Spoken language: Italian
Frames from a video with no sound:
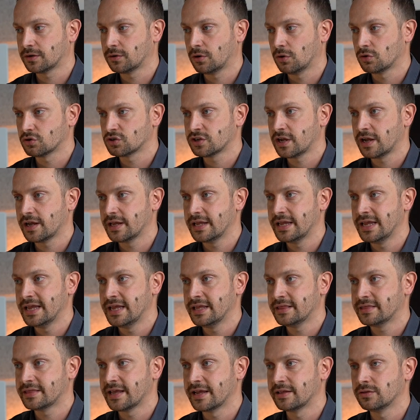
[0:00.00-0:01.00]
cosa
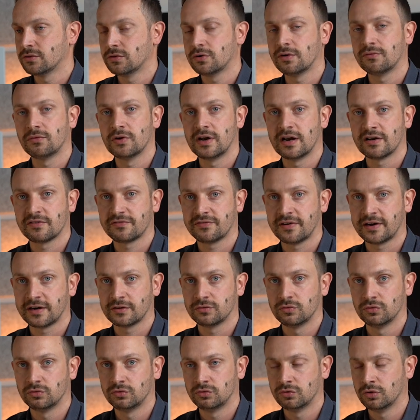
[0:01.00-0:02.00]
e tendono a voler fare
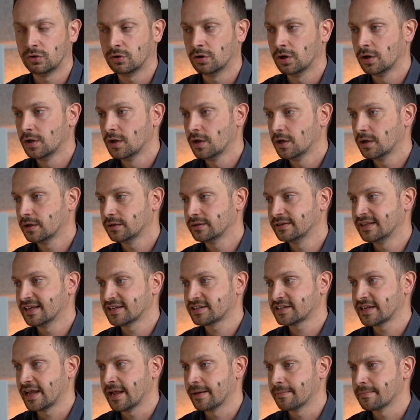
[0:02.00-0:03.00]
tutto da
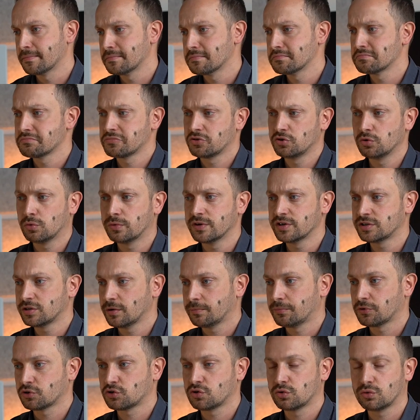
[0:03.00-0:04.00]
sé. Su questo
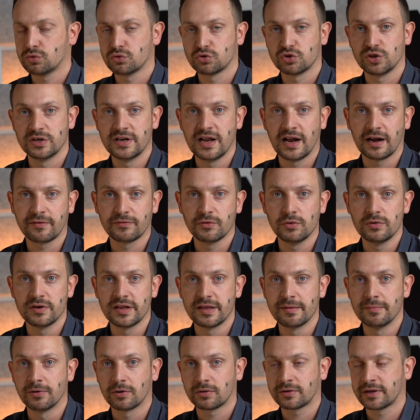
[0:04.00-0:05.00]
posso consigliarvi un
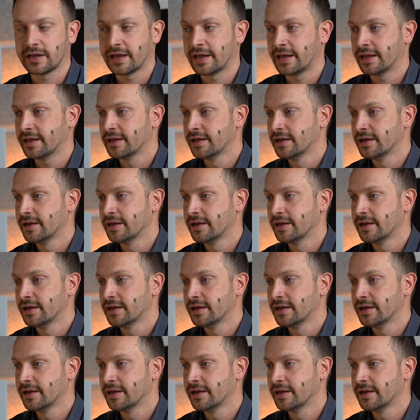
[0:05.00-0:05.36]
libro che